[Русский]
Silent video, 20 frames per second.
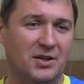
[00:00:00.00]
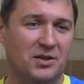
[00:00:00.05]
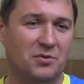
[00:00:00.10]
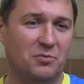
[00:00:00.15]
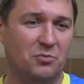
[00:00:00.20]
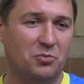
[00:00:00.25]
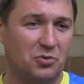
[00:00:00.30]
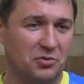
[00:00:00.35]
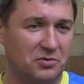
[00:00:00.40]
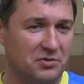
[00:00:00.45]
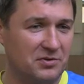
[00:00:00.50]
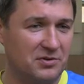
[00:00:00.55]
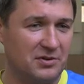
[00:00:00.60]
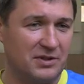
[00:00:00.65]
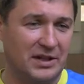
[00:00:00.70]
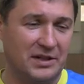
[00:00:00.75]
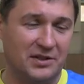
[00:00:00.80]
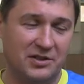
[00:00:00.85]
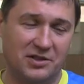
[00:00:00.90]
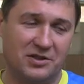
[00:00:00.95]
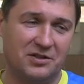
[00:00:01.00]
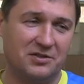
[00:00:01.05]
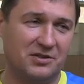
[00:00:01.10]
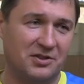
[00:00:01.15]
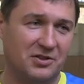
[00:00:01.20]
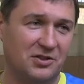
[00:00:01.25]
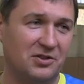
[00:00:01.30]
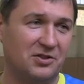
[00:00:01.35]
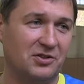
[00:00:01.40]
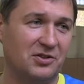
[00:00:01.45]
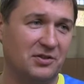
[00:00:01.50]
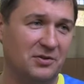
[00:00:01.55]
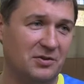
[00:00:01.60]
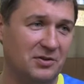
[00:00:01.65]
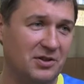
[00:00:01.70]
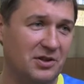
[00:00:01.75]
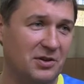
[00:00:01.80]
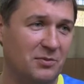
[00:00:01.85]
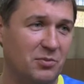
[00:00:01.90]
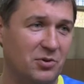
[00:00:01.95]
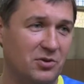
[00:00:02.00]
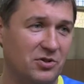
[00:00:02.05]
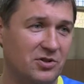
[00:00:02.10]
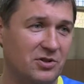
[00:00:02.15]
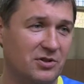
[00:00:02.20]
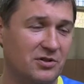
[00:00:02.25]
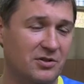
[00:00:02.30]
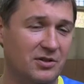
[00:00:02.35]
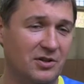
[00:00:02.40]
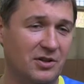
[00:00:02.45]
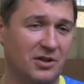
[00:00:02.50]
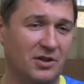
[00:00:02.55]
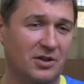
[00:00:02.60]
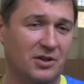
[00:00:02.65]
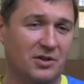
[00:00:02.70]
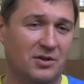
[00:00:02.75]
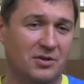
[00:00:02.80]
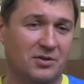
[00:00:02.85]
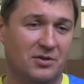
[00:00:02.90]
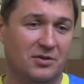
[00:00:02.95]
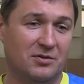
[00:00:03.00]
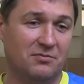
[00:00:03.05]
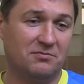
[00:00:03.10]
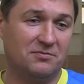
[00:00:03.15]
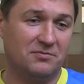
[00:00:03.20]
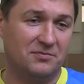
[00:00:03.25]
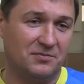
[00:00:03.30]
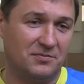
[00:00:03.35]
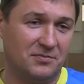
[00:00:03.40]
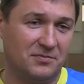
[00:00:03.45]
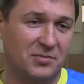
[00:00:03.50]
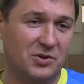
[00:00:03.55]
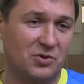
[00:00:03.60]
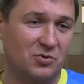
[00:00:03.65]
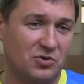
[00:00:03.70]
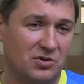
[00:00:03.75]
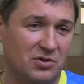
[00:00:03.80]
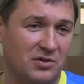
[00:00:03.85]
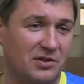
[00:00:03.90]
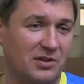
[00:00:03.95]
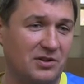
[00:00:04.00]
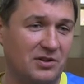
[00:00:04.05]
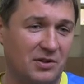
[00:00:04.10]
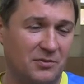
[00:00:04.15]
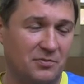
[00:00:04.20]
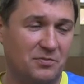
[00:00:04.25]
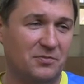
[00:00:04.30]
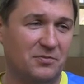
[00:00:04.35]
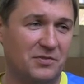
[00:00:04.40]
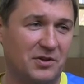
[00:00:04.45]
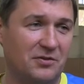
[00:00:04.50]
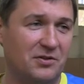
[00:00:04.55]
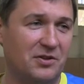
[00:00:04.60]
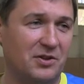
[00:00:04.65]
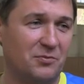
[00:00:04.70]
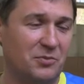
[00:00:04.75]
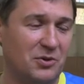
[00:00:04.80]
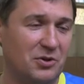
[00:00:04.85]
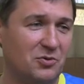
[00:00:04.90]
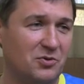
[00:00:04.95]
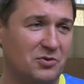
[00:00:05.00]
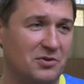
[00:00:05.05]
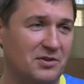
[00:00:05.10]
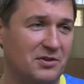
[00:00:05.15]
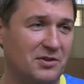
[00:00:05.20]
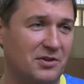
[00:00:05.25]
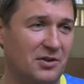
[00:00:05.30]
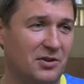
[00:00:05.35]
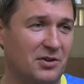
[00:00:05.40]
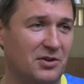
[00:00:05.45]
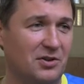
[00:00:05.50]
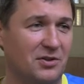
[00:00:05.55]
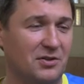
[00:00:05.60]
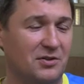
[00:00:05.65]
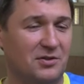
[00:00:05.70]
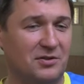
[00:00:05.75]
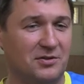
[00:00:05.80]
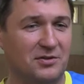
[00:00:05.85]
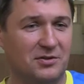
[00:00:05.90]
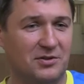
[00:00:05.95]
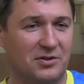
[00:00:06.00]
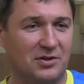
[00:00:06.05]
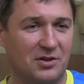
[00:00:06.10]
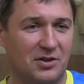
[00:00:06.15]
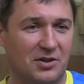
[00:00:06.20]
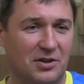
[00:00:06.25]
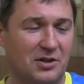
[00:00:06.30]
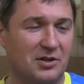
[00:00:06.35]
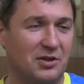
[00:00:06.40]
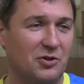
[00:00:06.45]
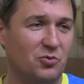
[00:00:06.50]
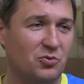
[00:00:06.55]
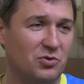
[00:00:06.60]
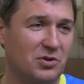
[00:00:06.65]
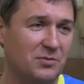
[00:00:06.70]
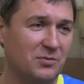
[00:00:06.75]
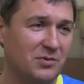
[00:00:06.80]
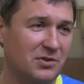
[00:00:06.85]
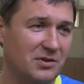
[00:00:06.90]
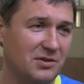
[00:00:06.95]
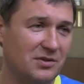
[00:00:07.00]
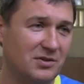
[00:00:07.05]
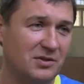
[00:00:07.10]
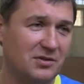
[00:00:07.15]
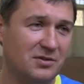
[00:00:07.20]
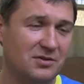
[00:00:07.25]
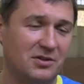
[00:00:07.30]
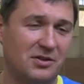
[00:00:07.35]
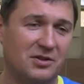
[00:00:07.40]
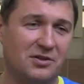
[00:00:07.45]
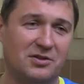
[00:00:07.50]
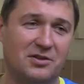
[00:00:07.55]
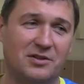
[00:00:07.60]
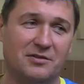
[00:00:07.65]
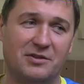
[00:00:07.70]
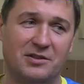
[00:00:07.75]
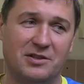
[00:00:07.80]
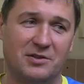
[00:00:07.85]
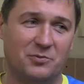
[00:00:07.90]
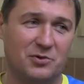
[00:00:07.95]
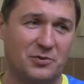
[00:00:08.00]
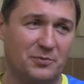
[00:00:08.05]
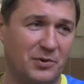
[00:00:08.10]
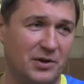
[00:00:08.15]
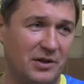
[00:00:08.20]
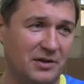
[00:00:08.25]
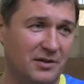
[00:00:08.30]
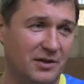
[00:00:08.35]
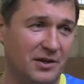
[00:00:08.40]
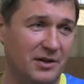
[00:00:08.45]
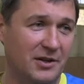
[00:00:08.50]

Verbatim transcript: Будет для них где-то не, необычно, потому что иногда, наверное, придется и рано утром это делать или не давать им спать.